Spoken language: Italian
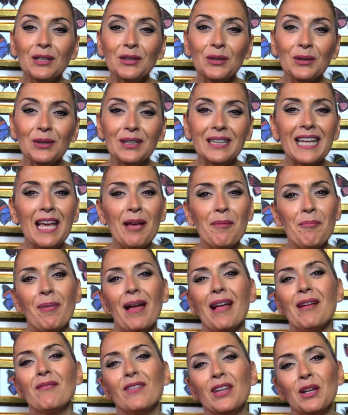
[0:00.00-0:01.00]
tutti e
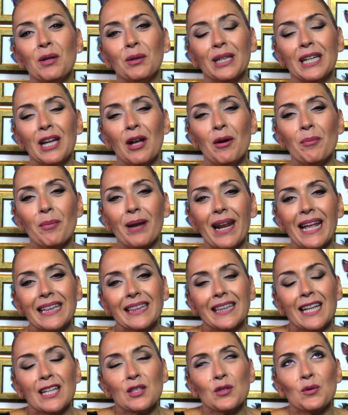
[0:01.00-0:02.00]
benvenuti da
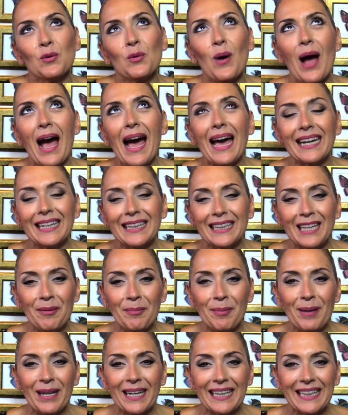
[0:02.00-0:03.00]
Ombretta su
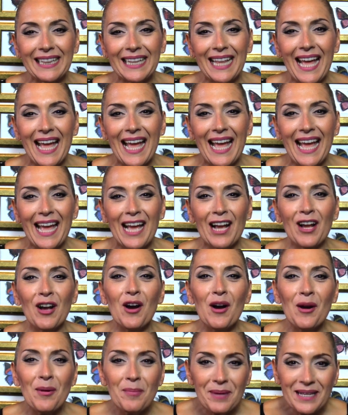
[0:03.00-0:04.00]
Arte per te!
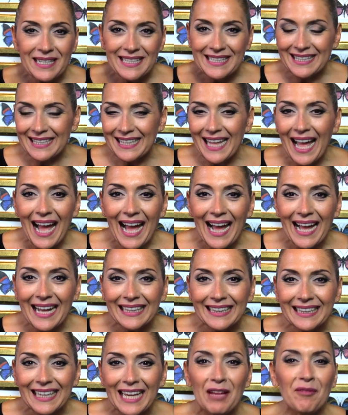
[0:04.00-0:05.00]
Come
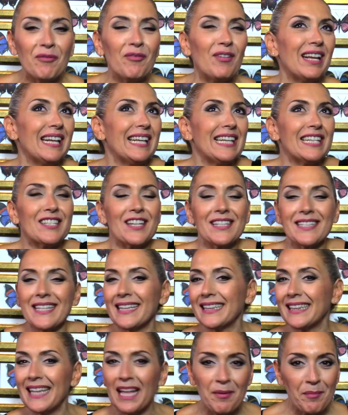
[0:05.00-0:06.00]
state? Felice
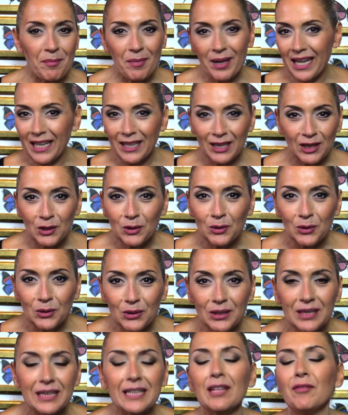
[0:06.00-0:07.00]
settembre a
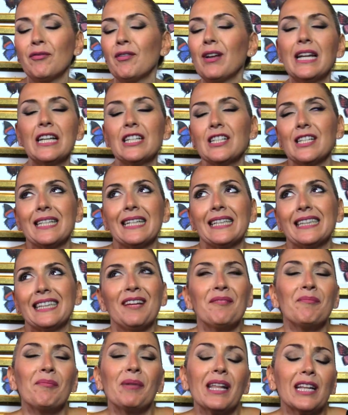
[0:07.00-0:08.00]
tutti! Felice
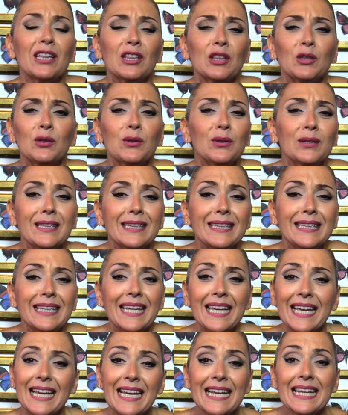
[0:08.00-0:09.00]
settembre a
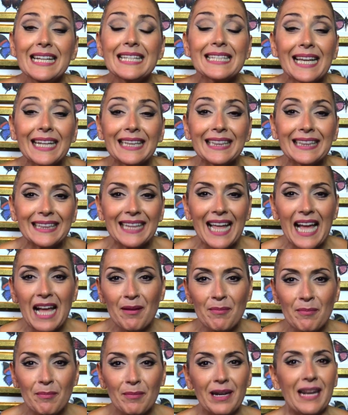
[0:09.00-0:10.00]
tutti!
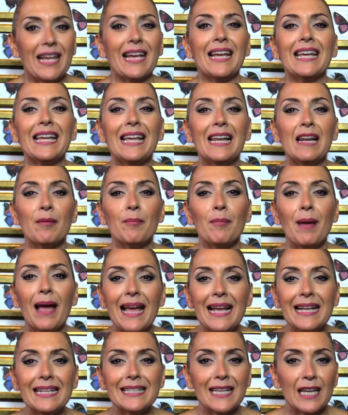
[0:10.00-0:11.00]
Settembre, il
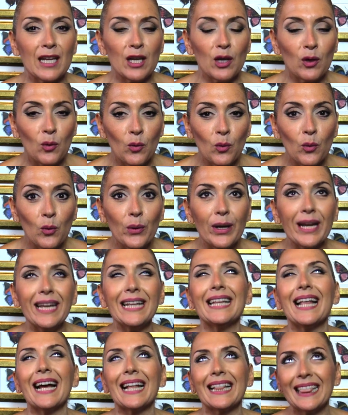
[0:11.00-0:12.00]
mese in
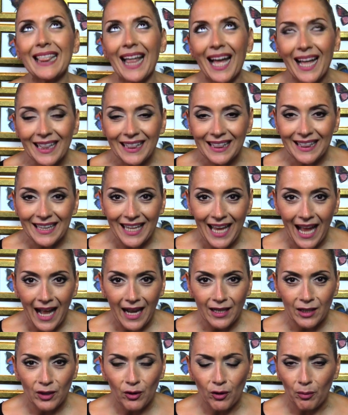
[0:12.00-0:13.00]
cui da tanti
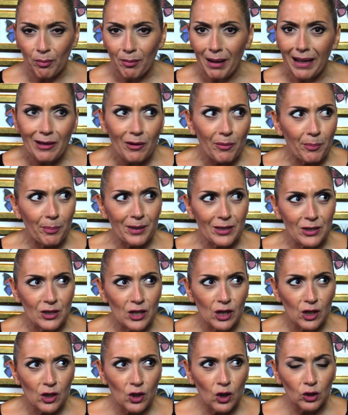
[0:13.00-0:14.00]
anni ormai ho
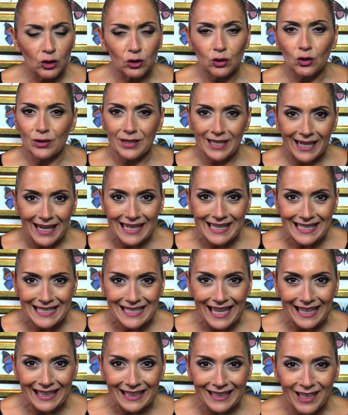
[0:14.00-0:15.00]
perso il conto, sarà il
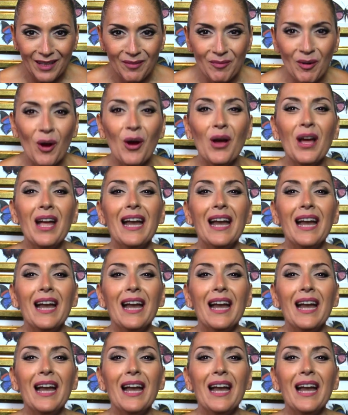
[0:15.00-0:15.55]
settimo,